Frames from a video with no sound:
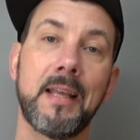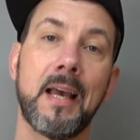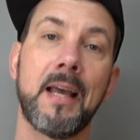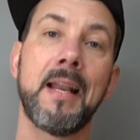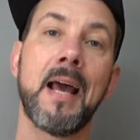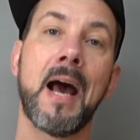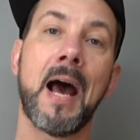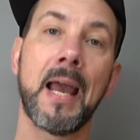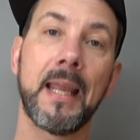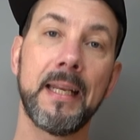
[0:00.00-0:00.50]
die
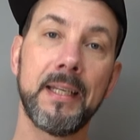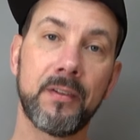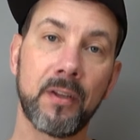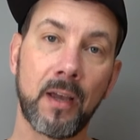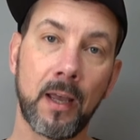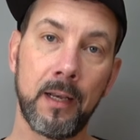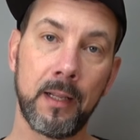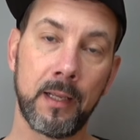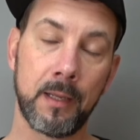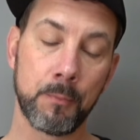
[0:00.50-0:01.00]
eine
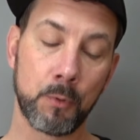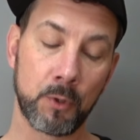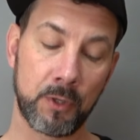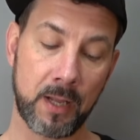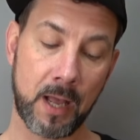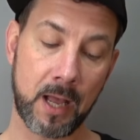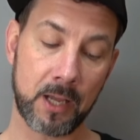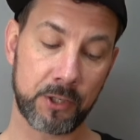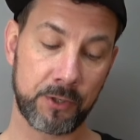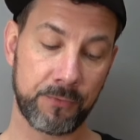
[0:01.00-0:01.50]
einteilige
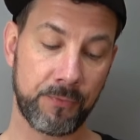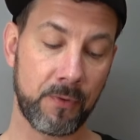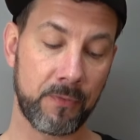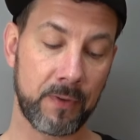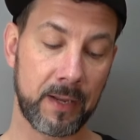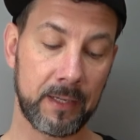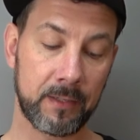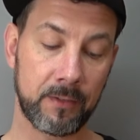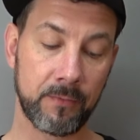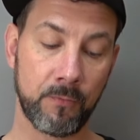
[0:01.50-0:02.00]
Montage
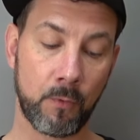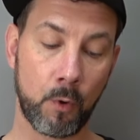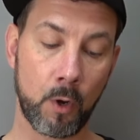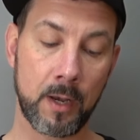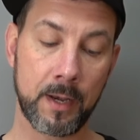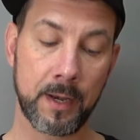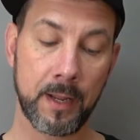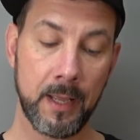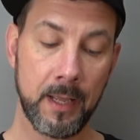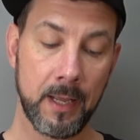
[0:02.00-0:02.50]
verwenden
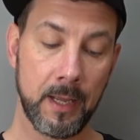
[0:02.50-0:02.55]
wollen.